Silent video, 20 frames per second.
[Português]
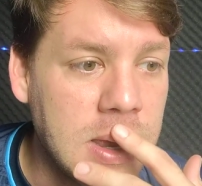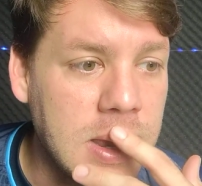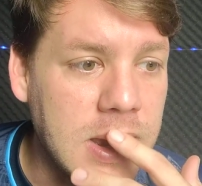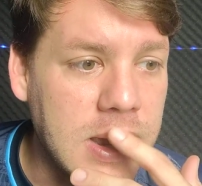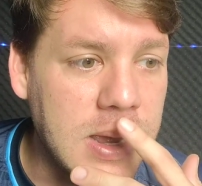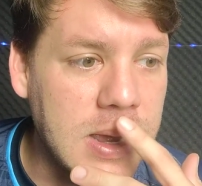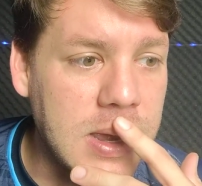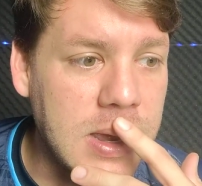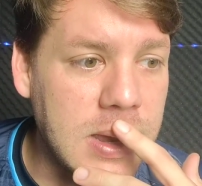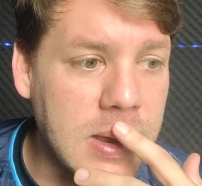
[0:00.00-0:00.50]

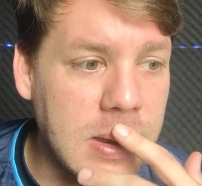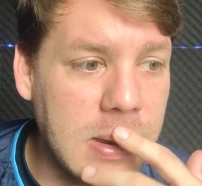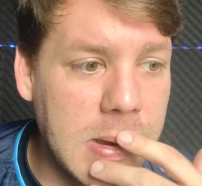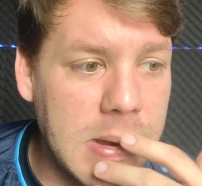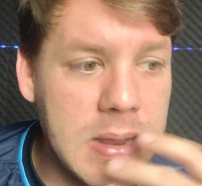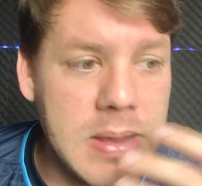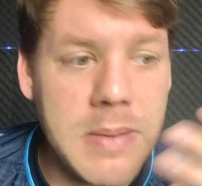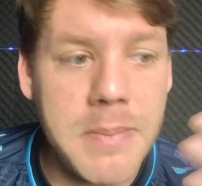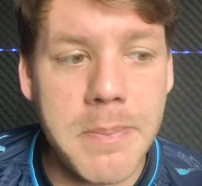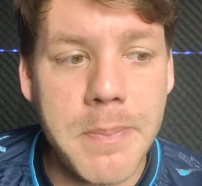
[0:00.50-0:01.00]
É,
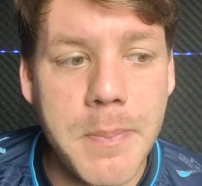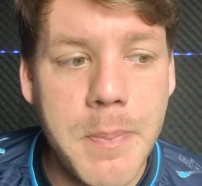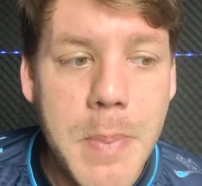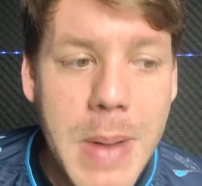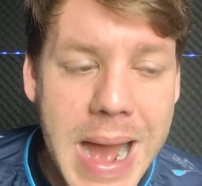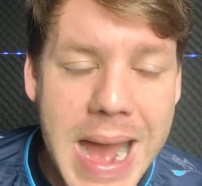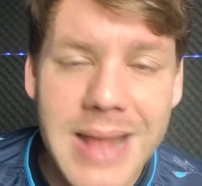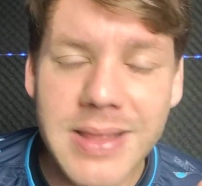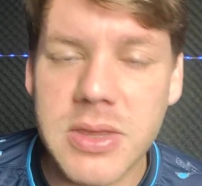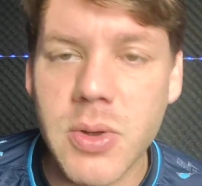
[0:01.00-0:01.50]
em
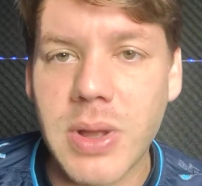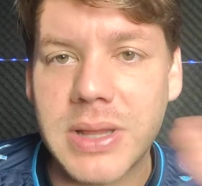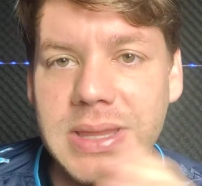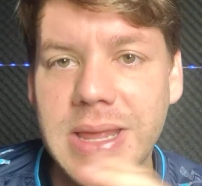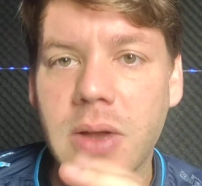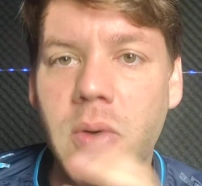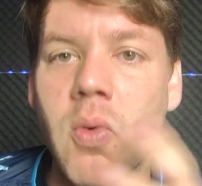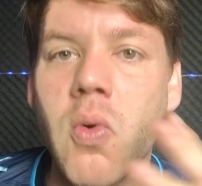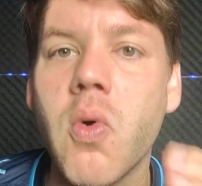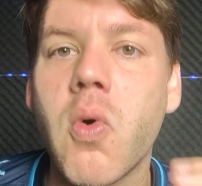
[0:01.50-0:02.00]
parte eu
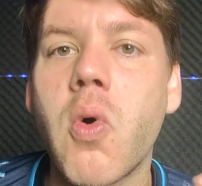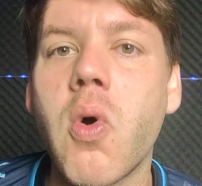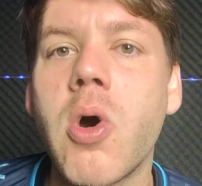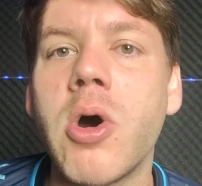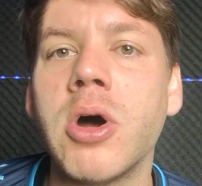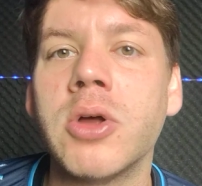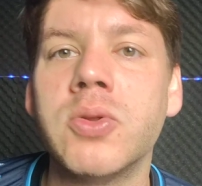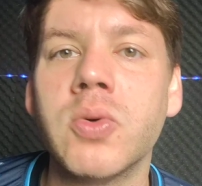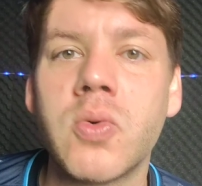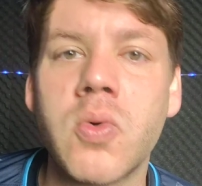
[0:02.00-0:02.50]
até
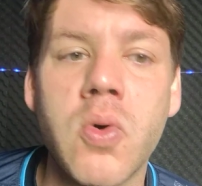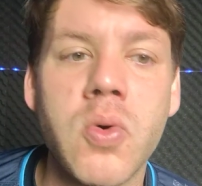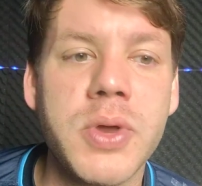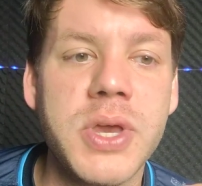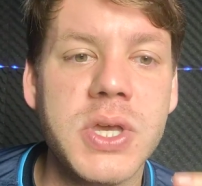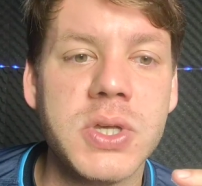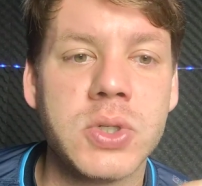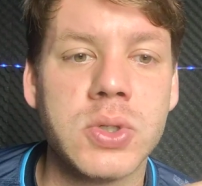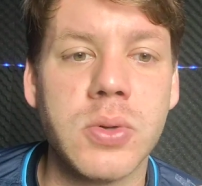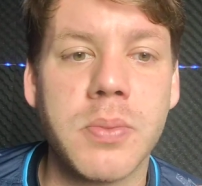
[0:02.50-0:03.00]
concordo com
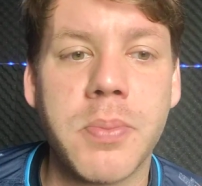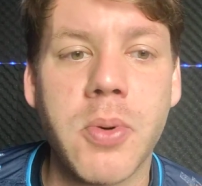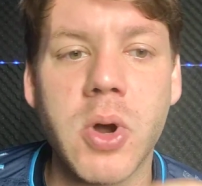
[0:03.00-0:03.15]
isso, quê?